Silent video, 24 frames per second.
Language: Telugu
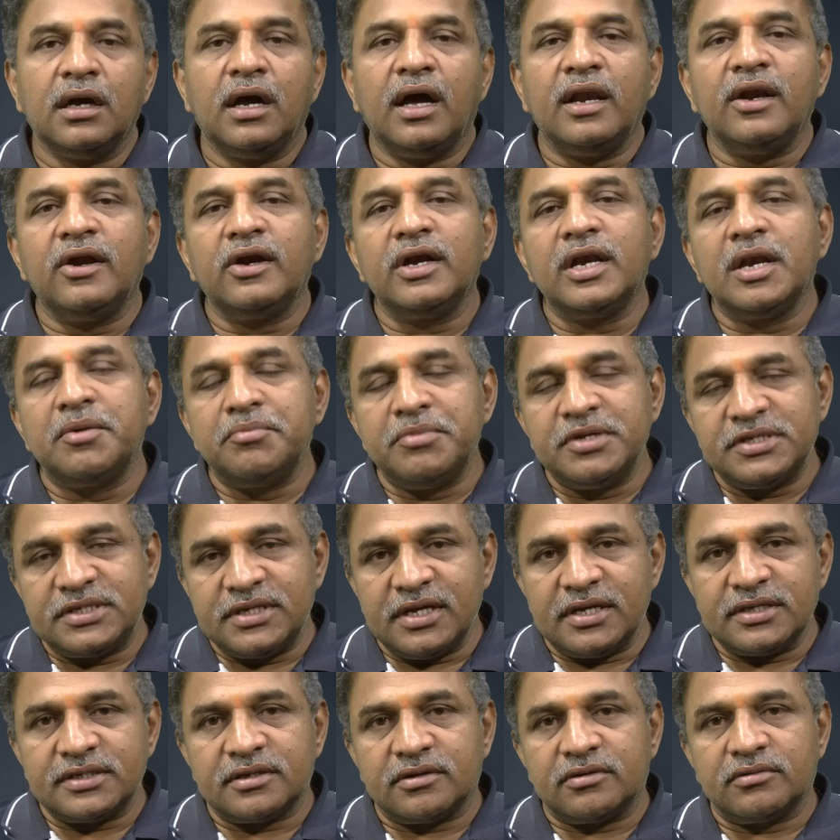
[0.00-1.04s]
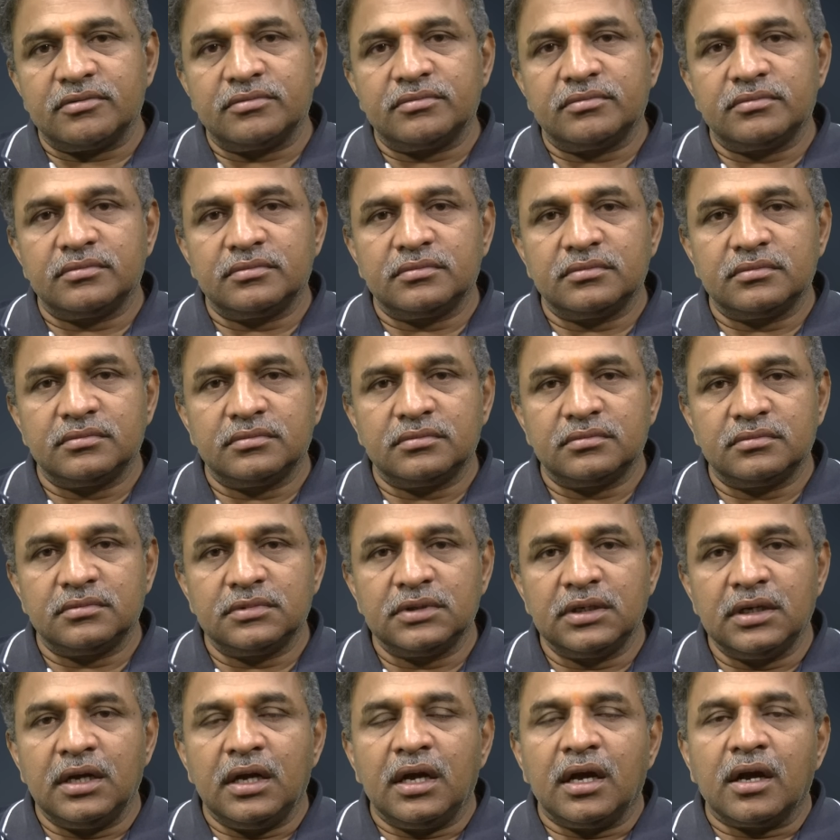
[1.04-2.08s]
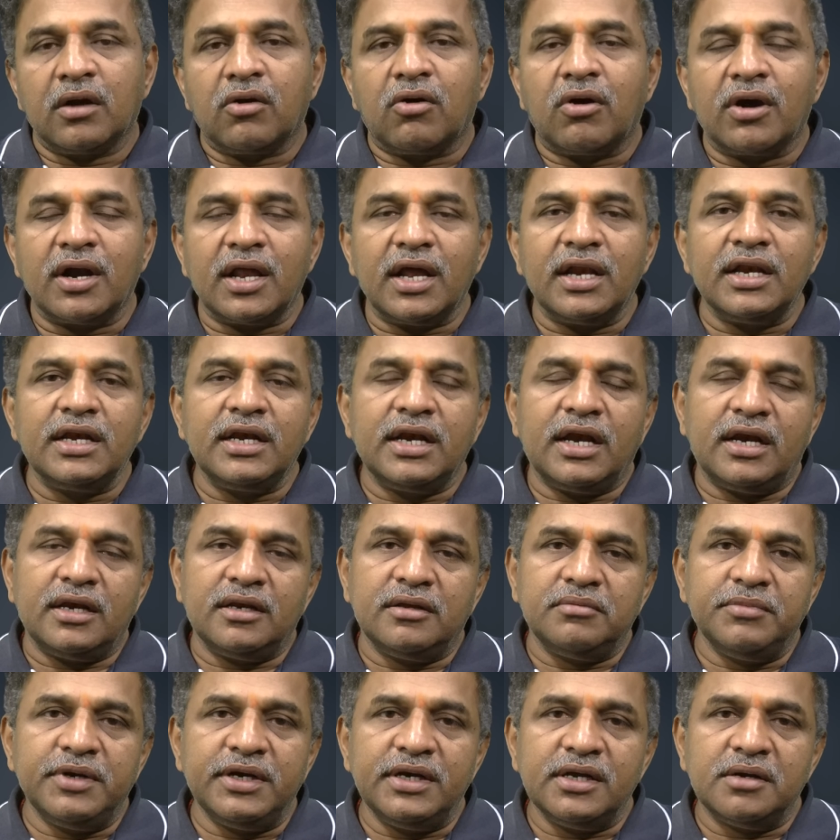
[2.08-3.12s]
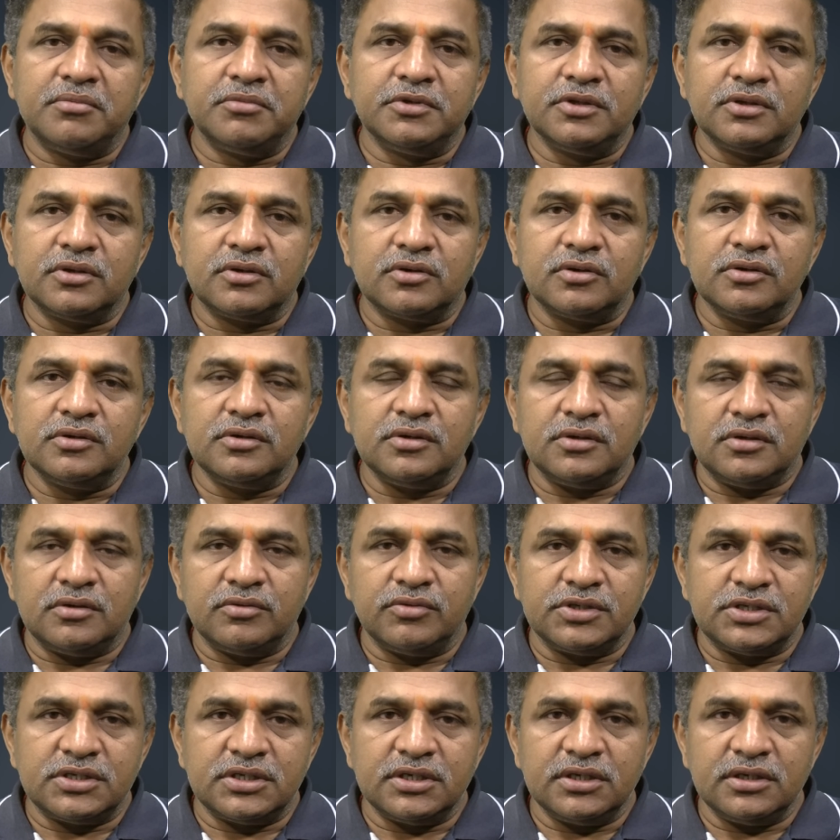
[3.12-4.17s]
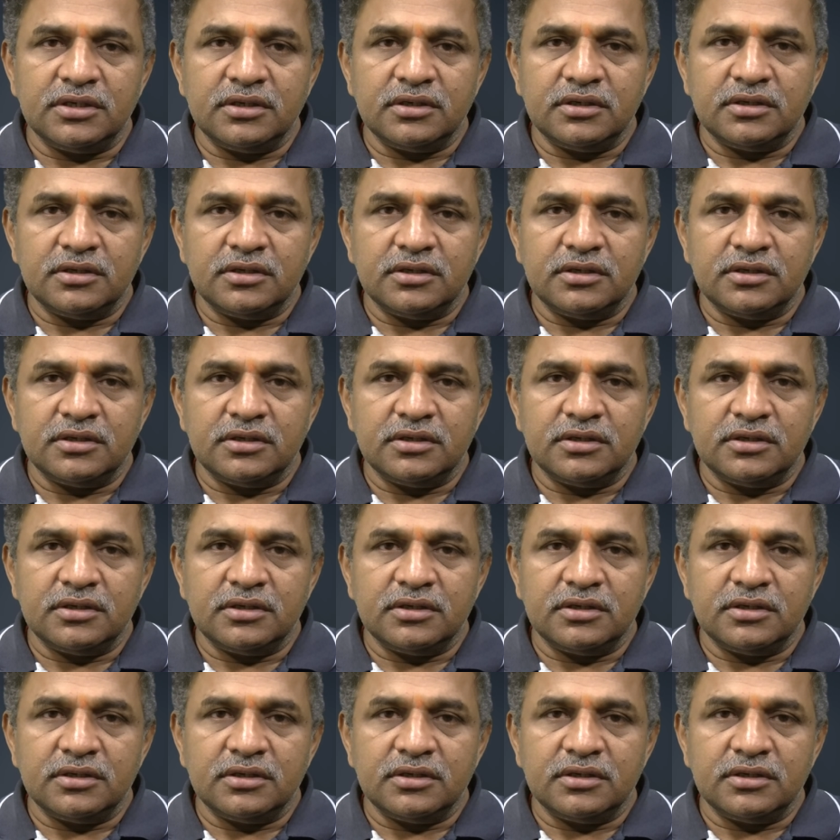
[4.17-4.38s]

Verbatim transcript: హలో నేను మిస్ యేసరావు కొడాలి నాని మీడియా ముందుకు వచ్చి